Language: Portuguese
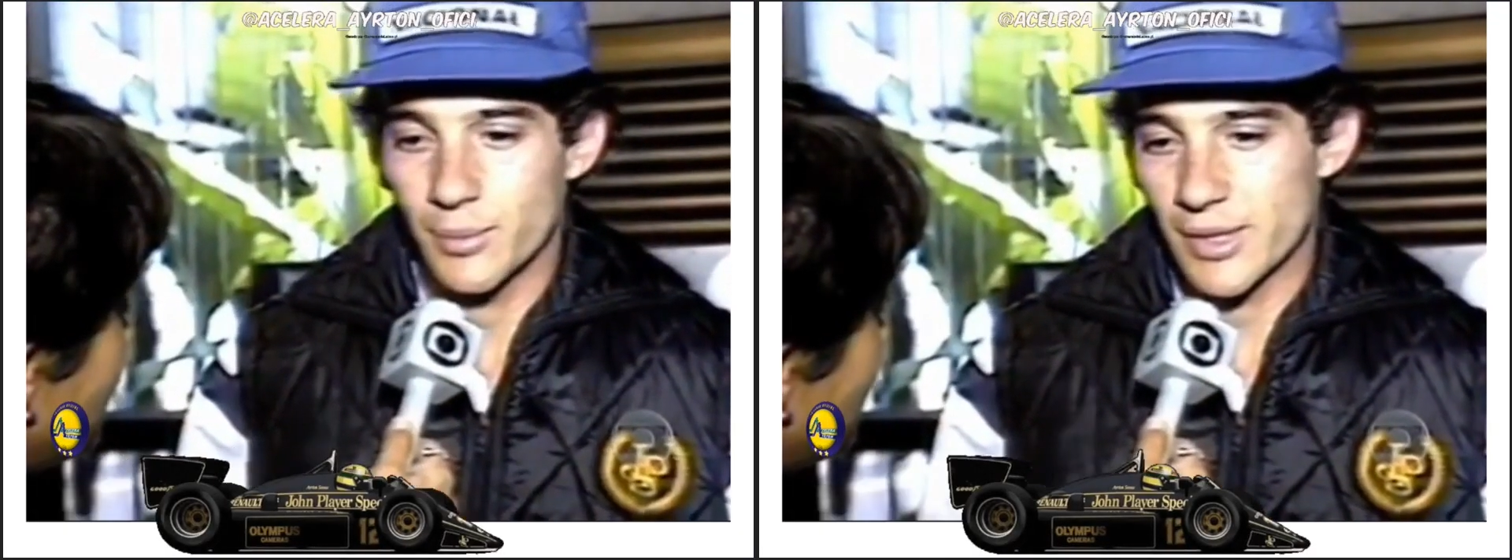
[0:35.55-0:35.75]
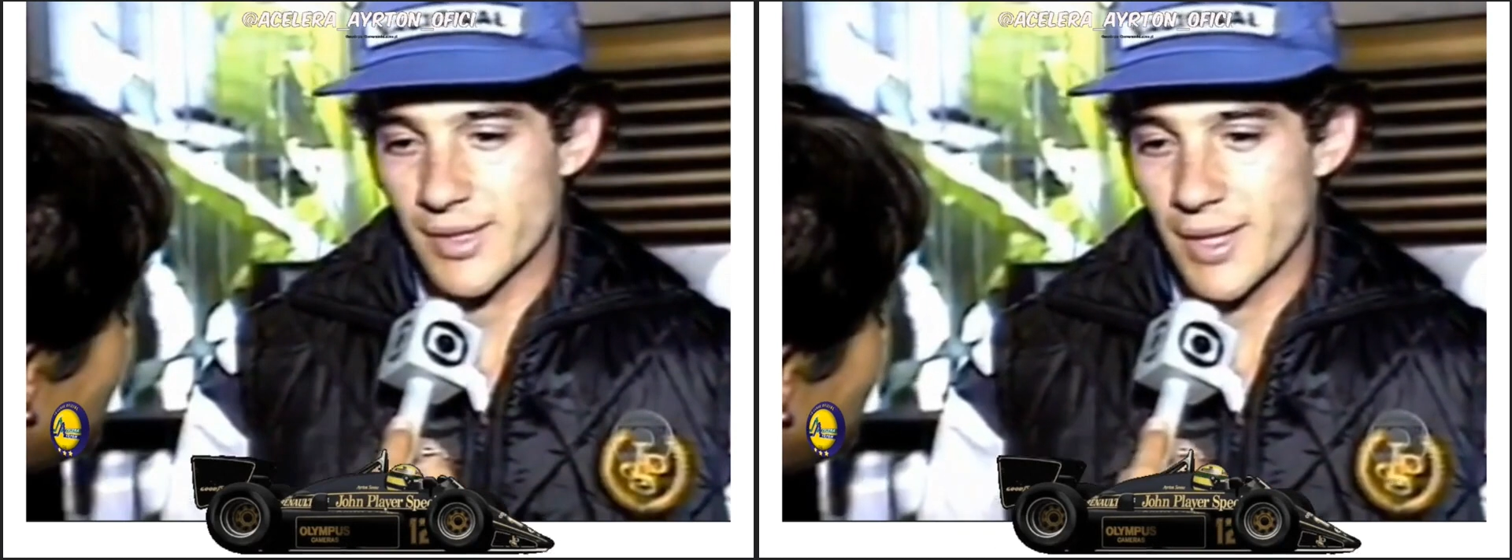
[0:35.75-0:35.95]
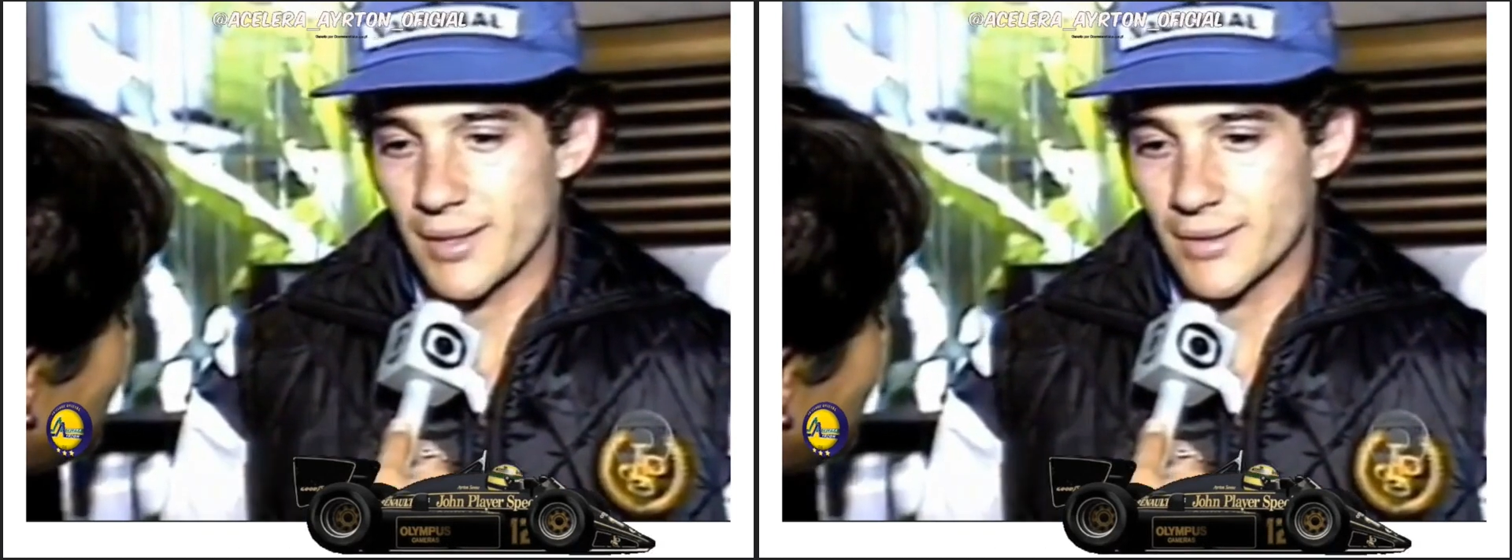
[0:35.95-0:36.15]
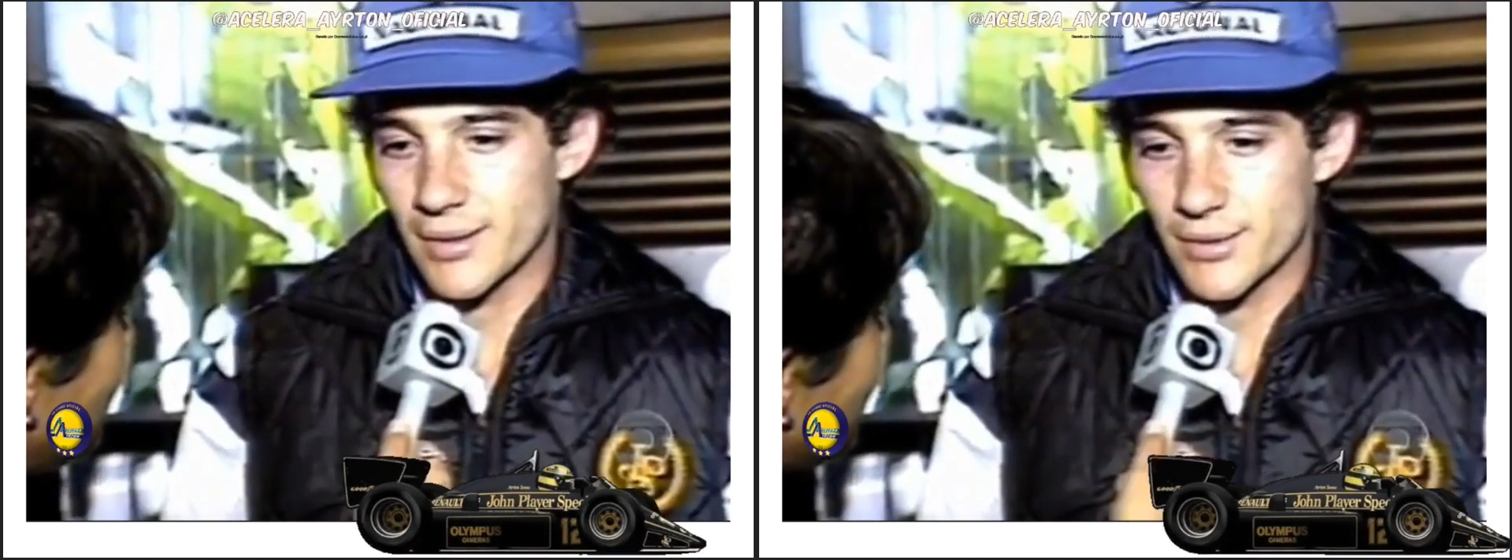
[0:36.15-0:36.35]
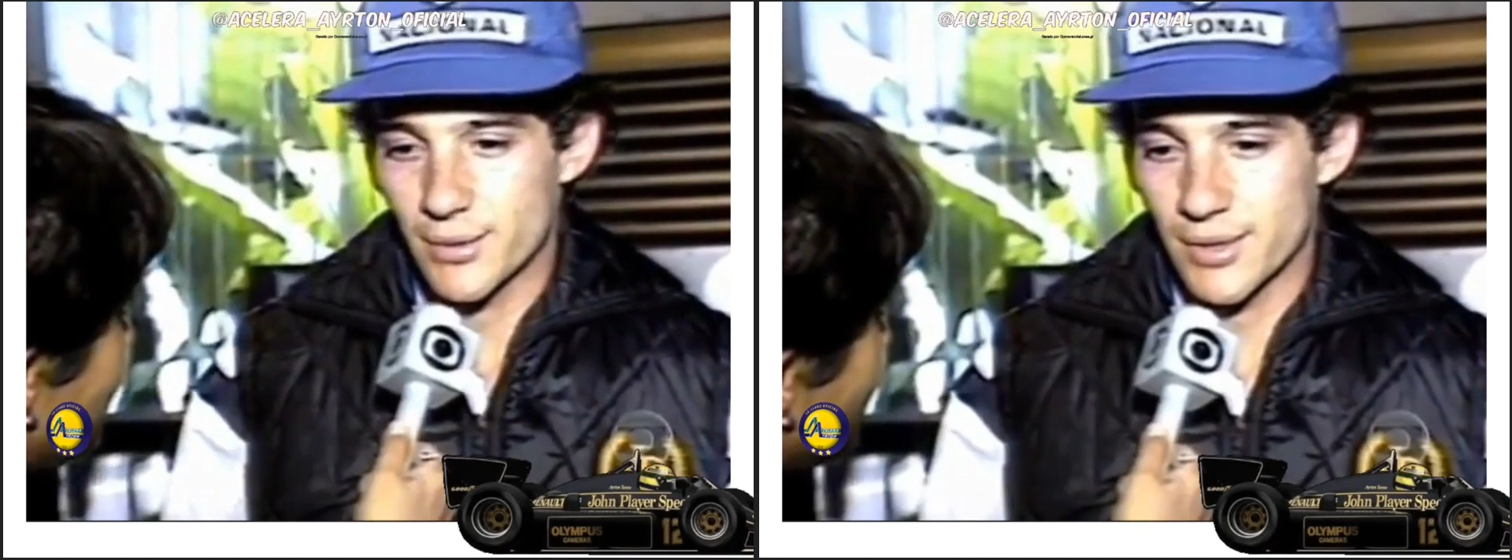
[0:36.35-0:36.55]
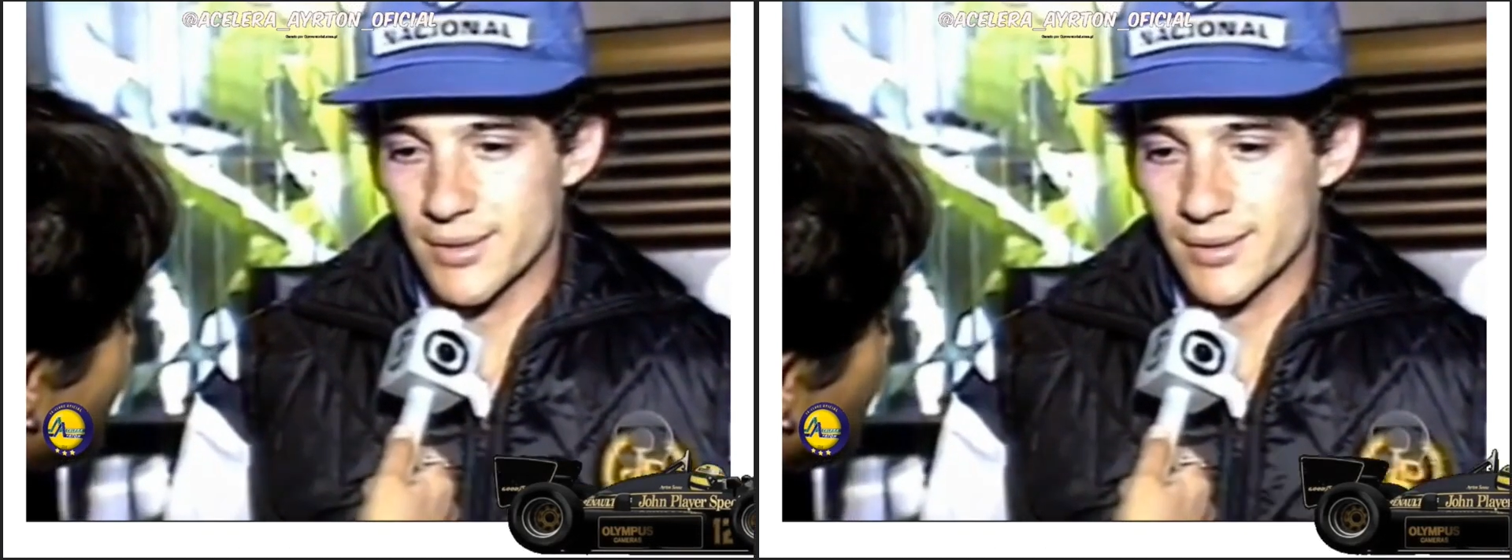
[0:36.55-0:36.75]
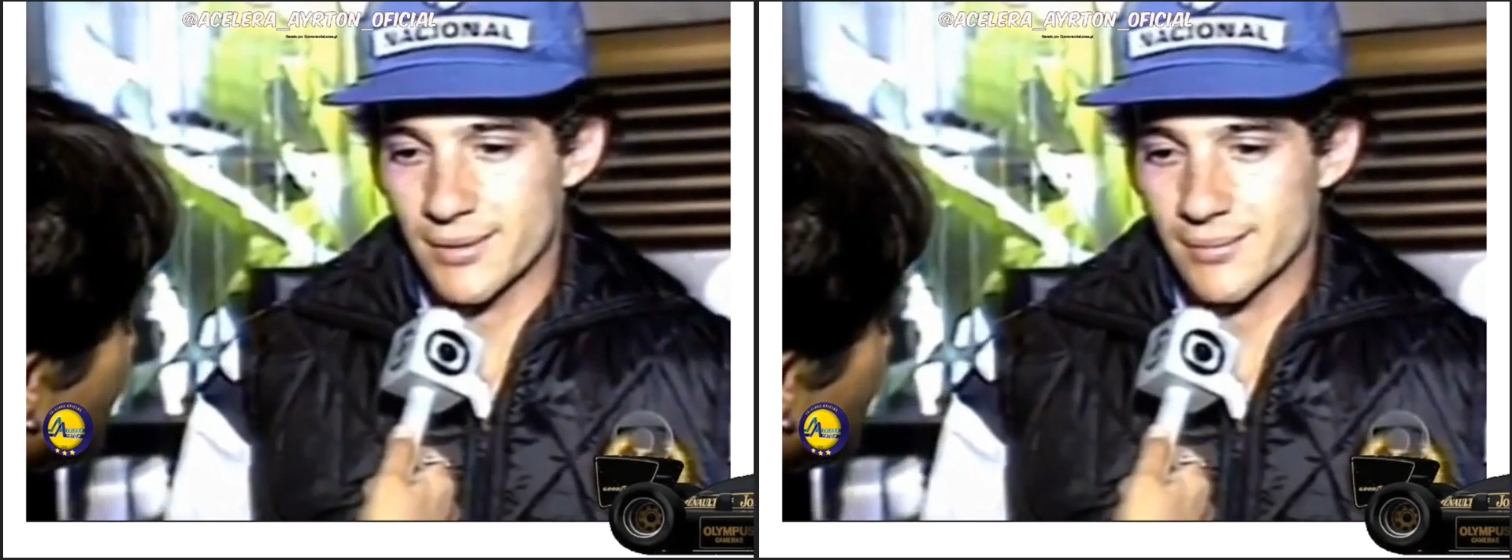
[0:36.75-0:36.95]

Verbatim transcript: por uma série de razões